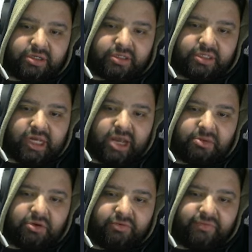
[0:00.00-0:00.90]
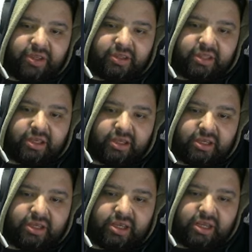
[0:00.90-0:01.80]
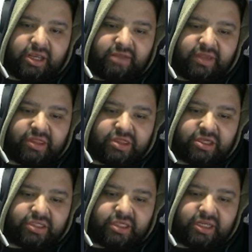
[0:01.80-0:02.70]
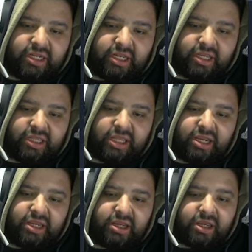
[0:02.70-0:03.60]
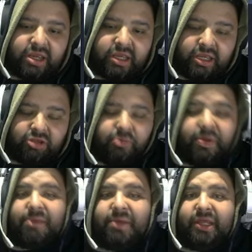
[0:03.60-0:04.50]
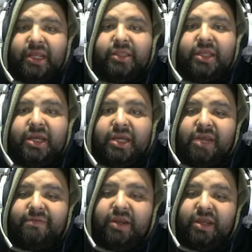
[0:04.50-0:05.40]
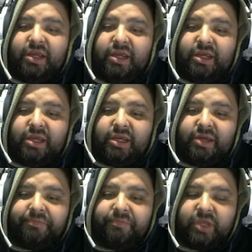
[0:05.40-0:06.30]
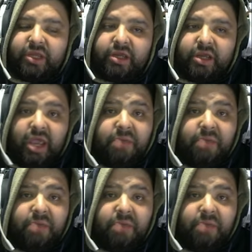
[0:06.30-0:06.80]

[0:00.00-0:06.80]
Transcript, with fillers: Sacamos los 20 engraving chest del legendary. Y esto para más adelante el engraving eh, es,